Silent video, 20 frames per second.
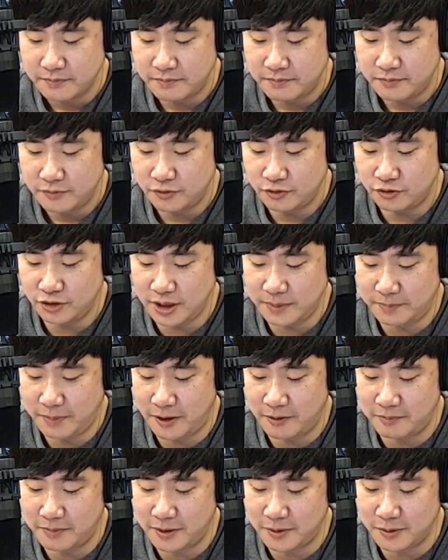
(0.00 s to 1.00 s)
눈이
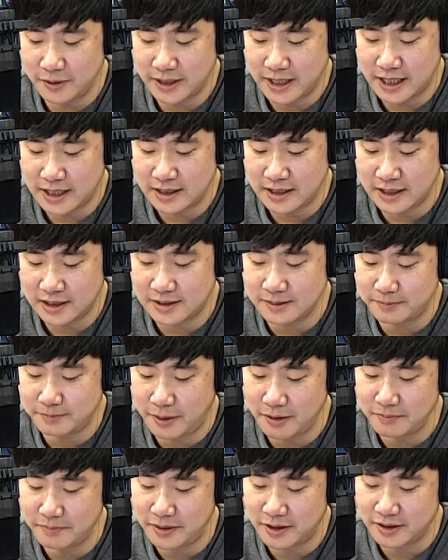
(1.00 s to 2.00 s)
펑펑 온다 할 때 그
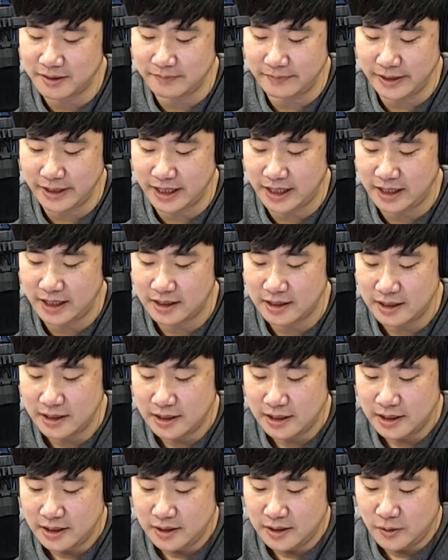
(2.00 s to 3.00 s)
펑펑입니다.
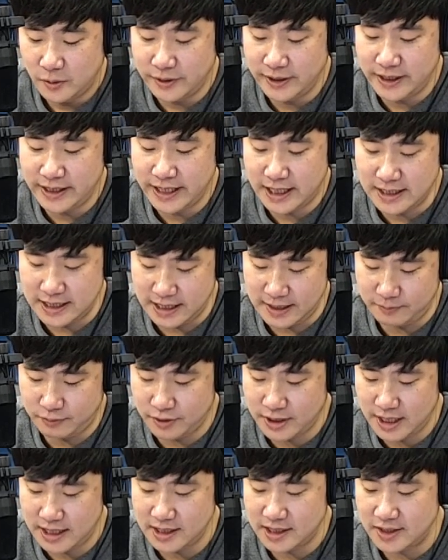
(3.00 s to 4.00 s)
오늘 낮에
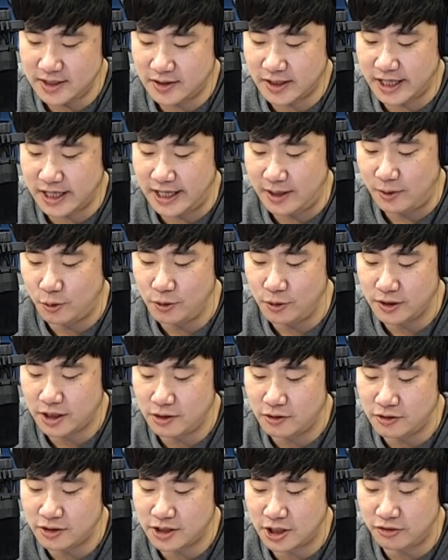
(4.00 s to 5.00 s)
부산 지역에
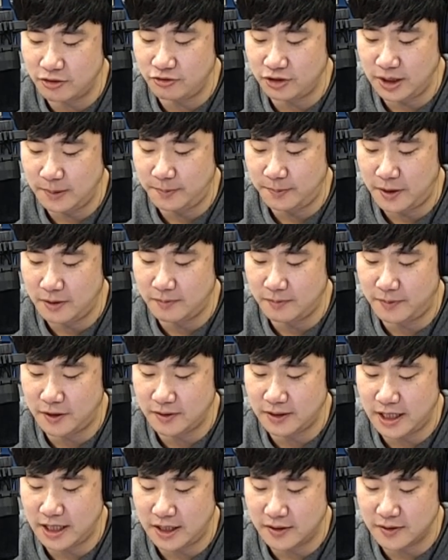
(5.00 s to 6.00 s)
올겨울 첫눈이 펑펑
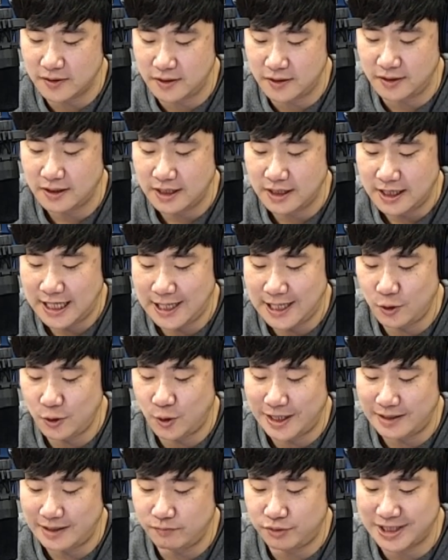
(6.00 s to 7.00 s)
내려서
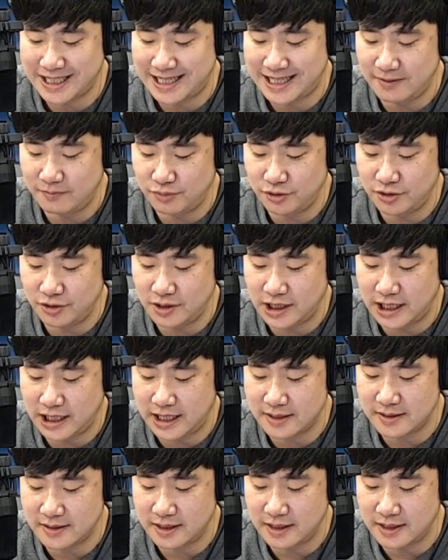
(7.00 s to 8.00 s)
한동안 부산 분들의
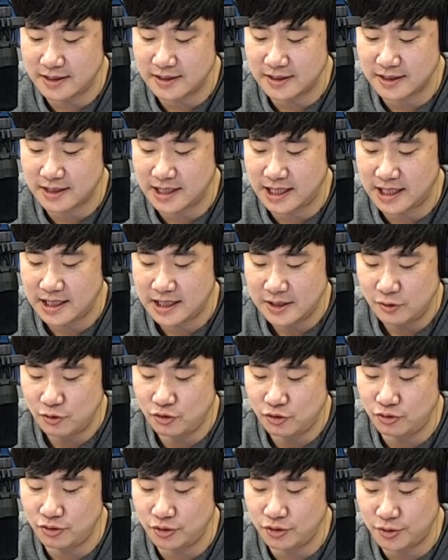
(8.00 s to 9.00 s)
SNS가
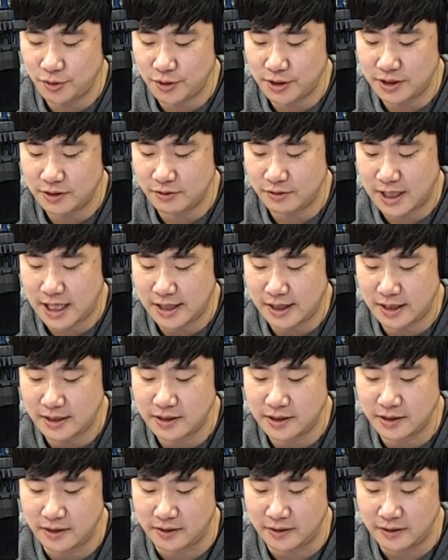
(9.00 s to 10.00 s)
눈 소식으로 핫했죠.